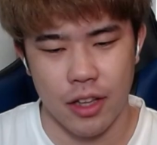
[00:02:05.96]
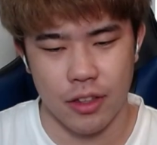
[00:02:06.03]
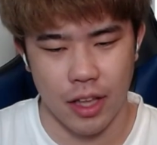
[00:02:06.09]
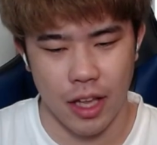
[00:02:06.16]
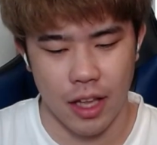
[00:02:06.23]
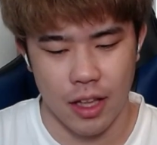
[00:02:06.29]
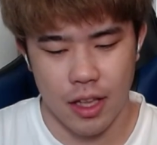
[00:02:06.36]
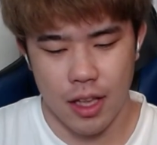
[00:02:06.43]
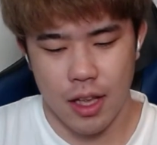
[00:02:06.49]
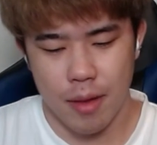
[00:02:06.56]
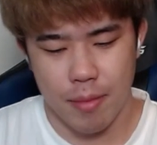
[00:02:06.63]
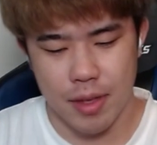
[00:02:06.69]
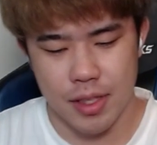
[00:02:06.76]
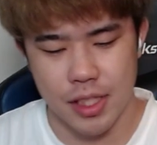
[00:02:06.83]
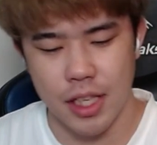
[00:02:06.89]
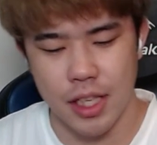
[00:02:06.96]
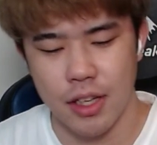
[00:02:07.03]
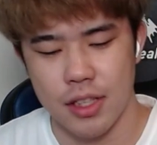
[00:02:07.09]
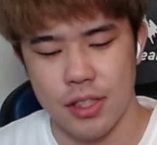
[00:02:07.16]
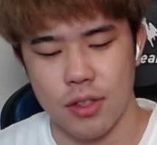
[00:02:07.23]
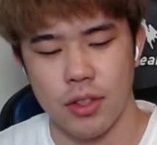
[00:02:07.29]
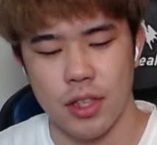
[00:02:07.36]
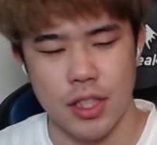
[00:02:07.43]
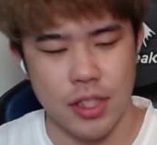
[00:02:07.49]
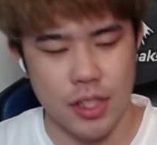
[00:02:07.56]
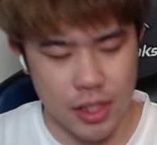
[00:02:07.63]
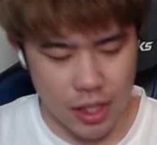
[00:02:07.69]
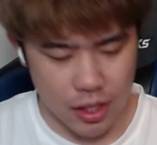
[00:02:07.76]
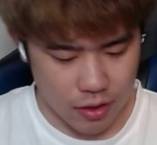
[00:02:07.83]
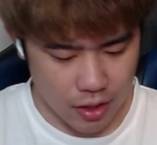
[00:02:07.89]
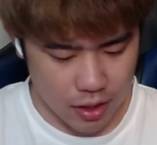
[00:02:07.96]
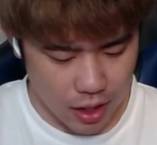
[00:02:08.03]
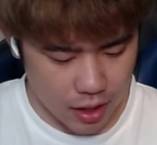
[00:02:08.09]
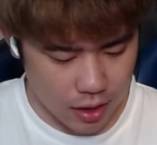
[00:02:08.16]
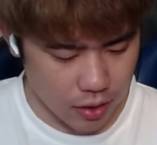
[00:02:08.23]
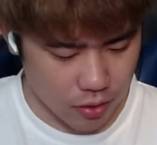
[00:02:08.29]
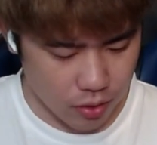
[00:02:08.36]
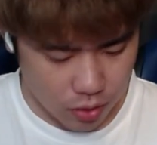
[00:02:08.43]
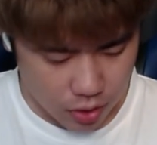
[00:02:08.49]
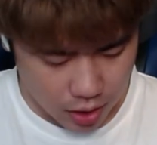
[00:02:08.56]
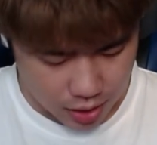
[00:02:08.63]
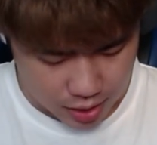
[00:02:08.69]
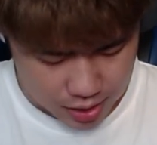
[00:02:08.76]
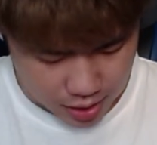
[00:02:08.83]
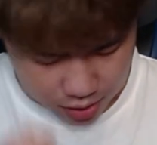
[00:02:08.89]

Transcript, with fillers: いのね、スキルはそこでついたのかなっていうところなんです